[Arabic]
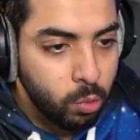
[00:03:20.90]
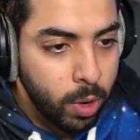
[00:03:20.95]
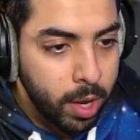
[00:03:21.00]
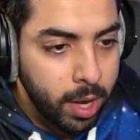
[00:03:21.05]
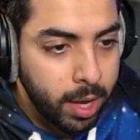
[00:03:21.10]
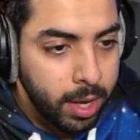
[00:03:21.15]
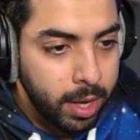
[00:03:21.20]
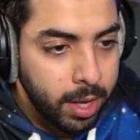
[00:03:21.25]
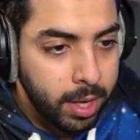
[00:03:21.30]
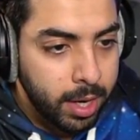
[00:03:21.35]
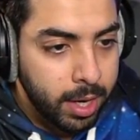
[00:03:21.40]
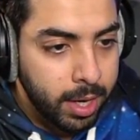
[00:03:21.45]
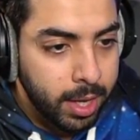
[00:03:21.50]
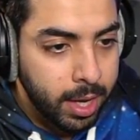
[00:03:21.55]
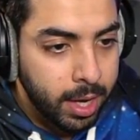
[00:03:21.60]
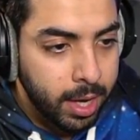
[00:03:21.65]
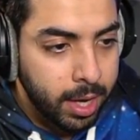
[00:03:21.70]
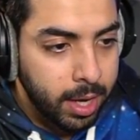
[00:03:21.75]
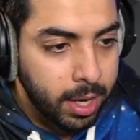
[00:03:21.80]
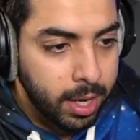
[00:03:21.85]
وين
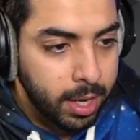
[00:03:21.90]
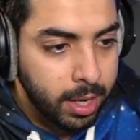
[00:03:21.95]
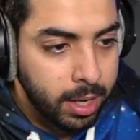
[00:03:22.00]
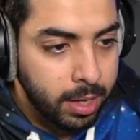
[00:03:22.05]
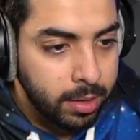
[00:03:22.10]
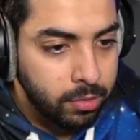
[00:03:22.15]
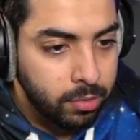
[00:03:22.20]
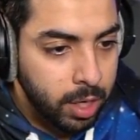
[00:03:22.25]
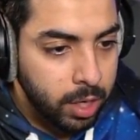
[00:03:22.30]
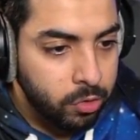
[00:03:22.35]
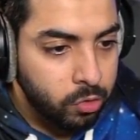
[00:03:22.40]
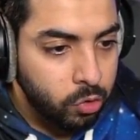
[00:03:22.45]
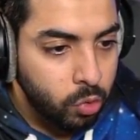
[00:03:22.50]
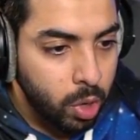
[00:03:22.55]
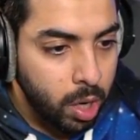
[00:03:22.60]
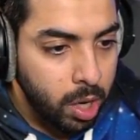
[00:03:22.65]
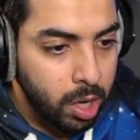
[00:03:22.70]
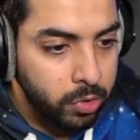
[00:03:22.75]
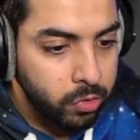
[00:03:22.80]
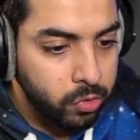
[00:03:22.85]
الغاز من
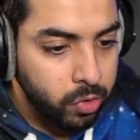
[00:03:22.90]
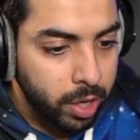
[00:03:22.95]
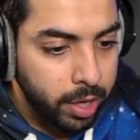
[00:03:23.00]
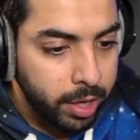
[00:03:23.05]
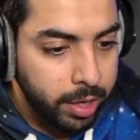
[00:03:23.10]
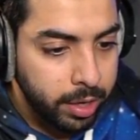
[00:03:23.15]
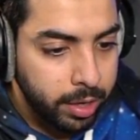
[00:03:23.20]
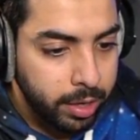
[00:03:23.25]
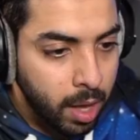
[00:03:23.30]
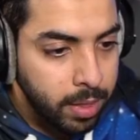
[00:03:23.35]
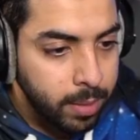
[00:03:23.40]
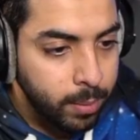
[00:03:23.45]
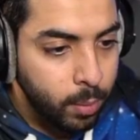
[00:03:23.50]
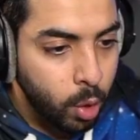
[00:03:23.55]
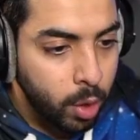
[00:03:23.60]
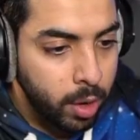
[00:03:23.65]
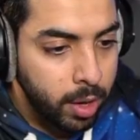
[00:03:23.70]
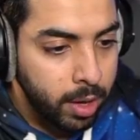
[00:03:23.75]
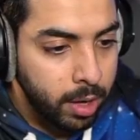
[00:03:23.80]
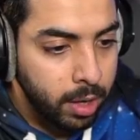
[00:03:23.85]
السؤال الصحيح هذه
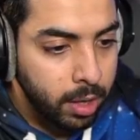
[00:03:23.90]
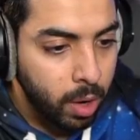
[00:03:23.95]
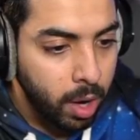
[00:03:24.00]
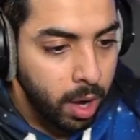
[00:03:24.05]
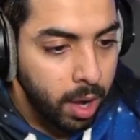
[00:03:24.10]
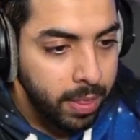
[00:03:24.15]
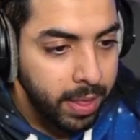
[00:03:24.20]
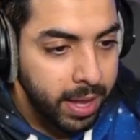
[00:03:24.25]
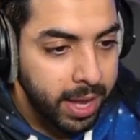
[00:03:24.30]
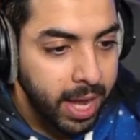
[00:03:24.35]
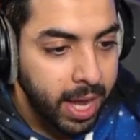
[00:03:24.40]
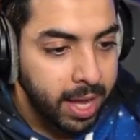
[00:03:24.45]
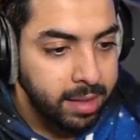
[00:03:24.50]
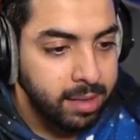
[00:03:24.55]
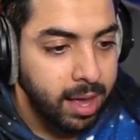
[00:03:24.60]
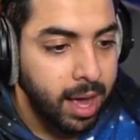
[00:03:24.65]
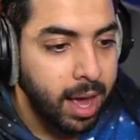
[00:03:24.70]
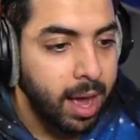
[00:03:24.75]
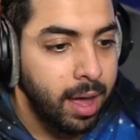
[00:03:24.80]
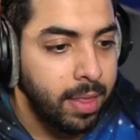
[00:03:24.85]
مويه وهذا
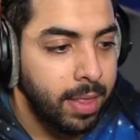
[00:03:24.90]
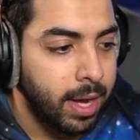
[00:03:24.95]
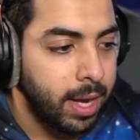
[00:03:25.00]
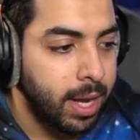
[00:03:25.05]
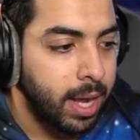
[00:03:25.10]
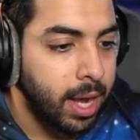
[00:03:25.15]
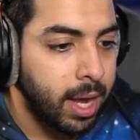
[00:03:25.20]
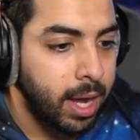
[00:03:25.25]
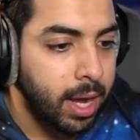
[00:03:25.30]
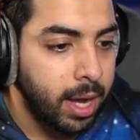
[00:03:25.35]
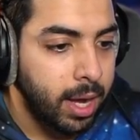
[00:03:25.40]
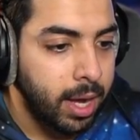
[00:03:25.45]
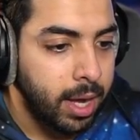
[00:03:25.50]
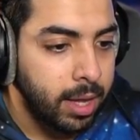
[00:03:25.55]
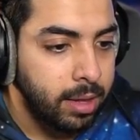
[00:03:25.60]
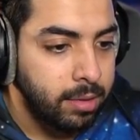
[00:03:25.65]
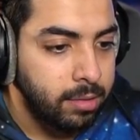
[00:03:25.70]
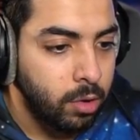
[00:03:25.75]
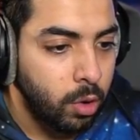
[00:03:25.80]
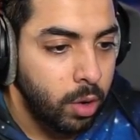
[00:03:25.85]
غاز هذا الغاز